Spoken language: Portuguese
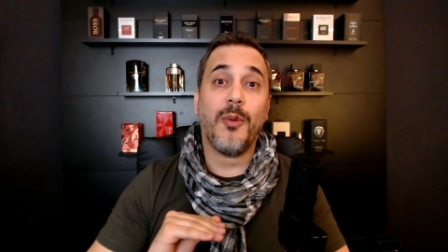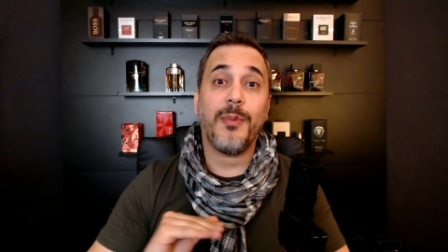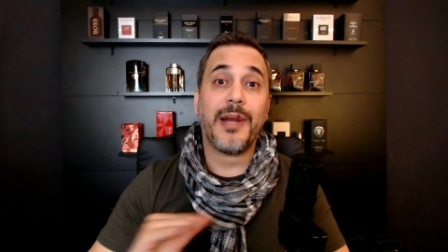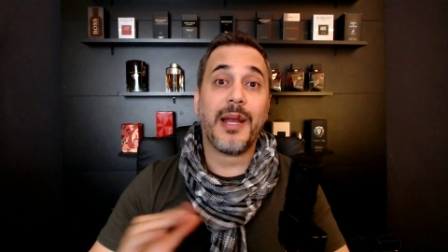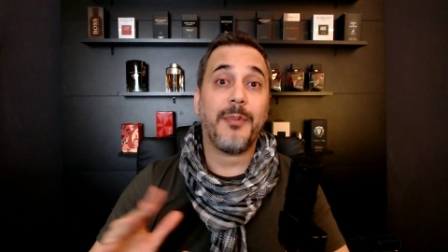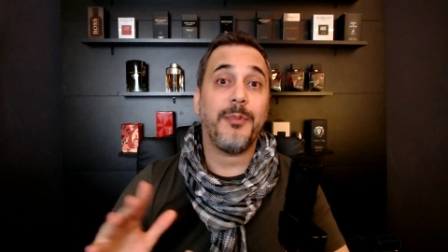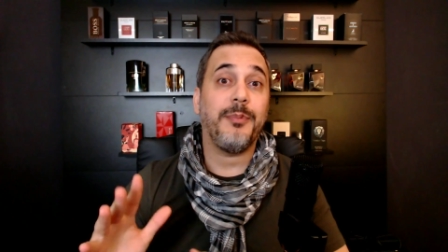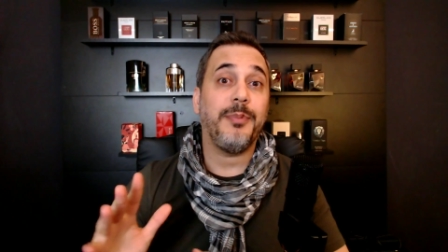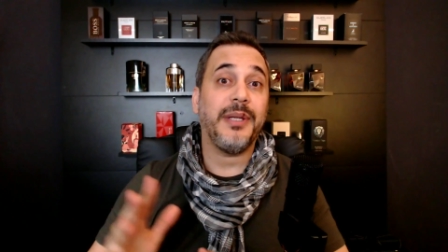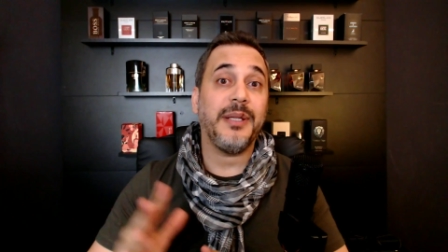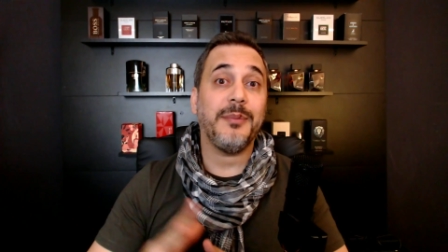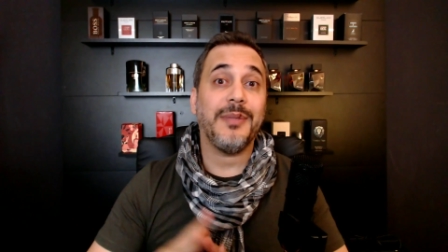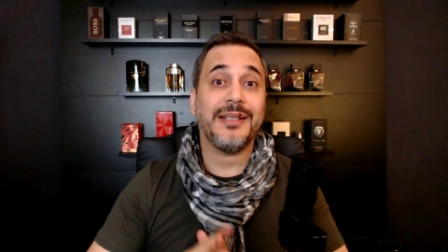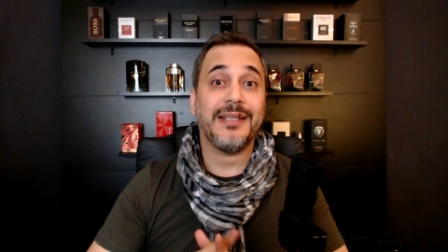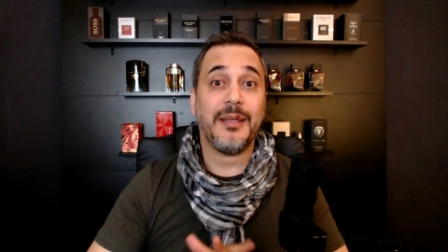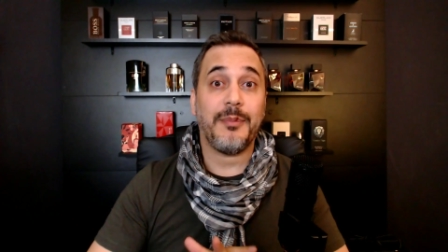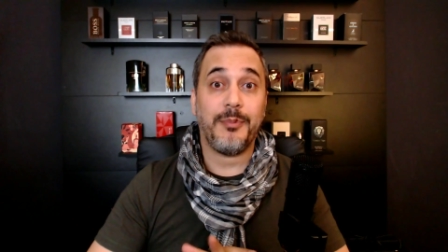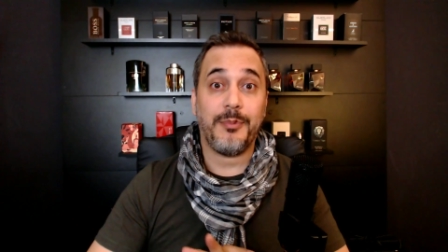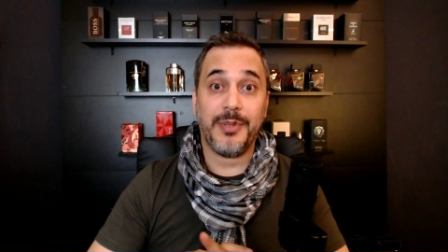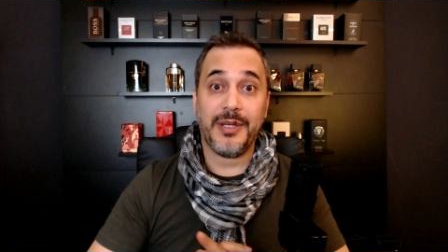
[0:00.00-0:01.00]
obra-prima
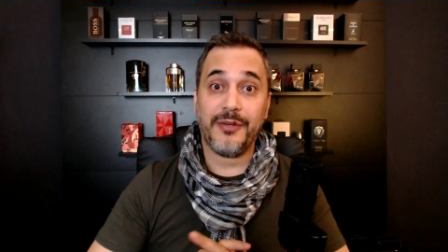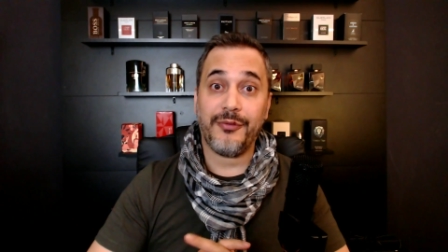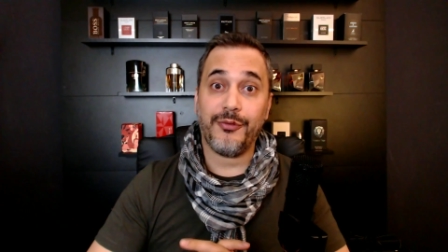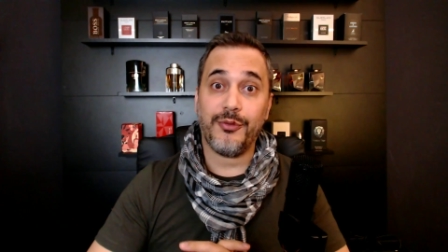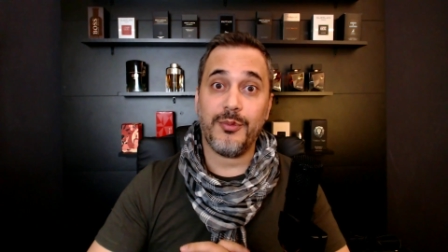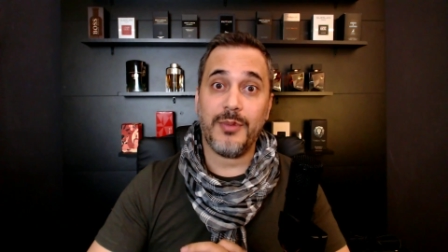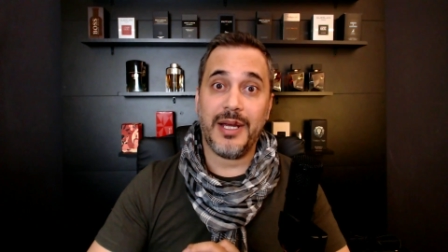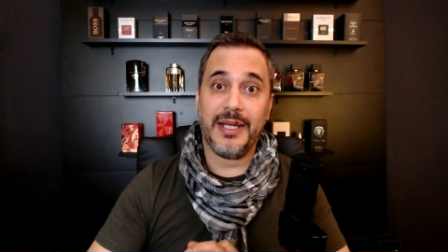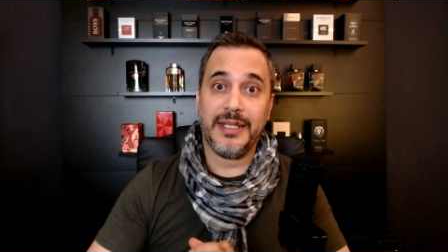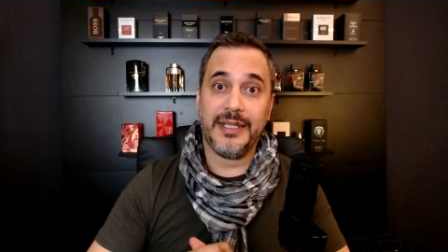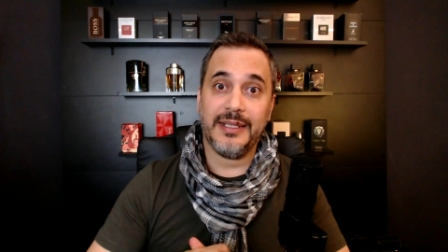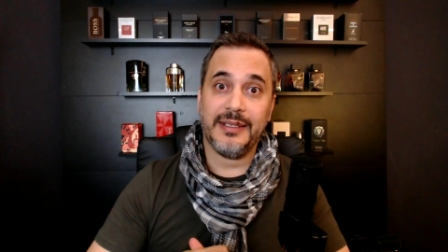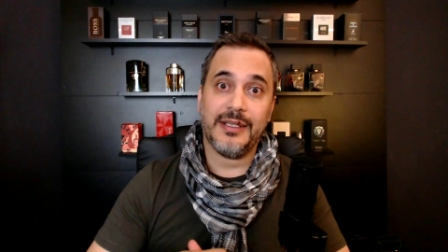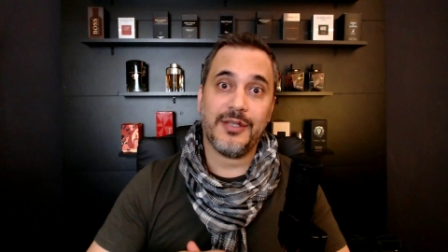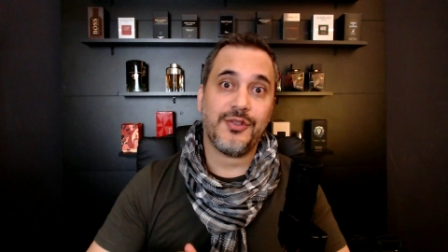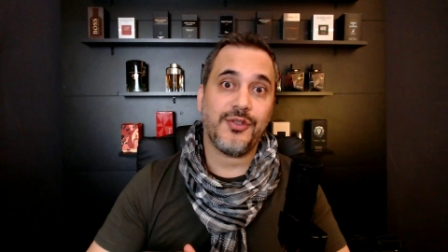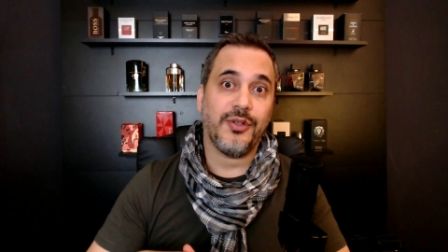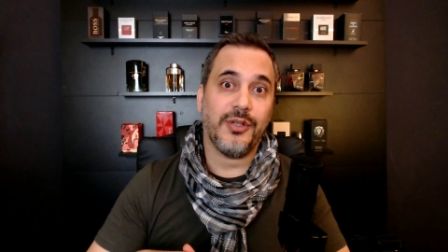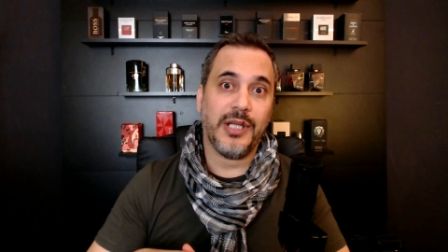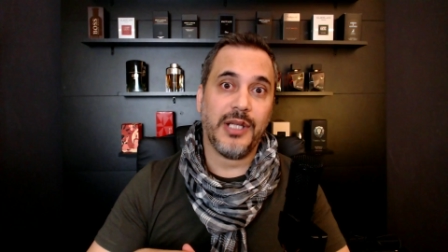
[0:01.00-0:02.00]
da perfumaria
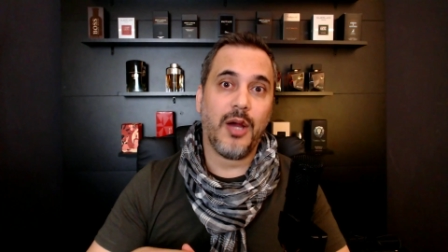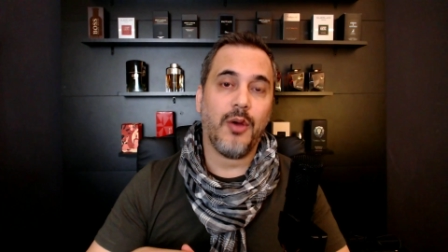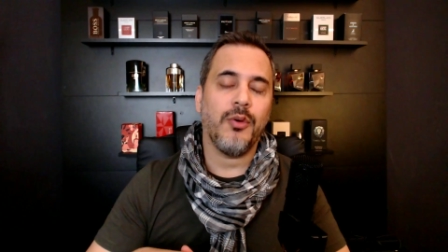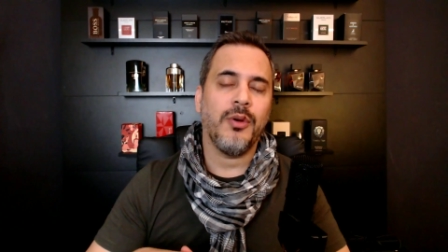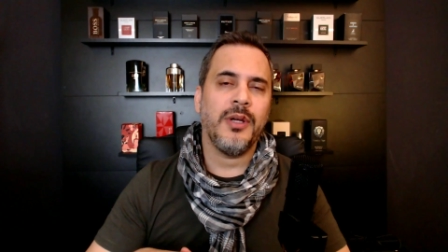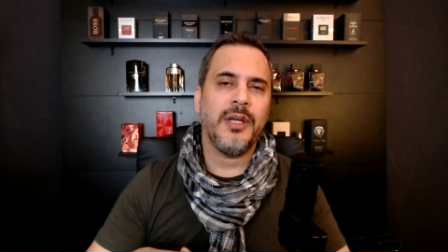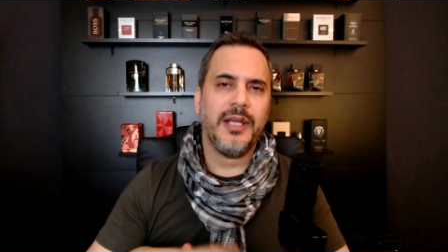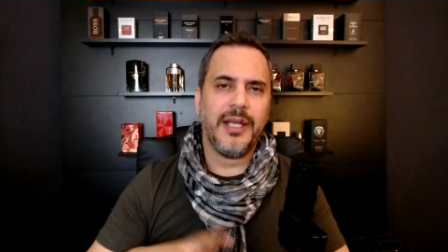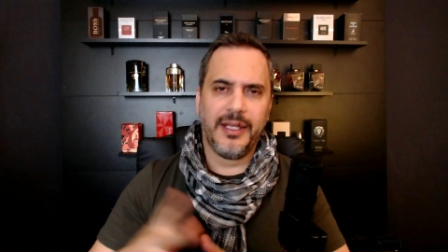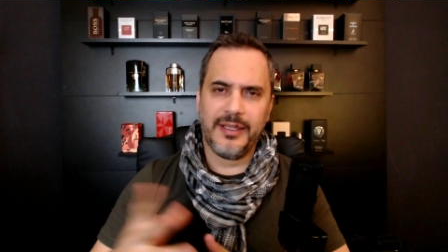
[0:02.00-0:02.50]
nacional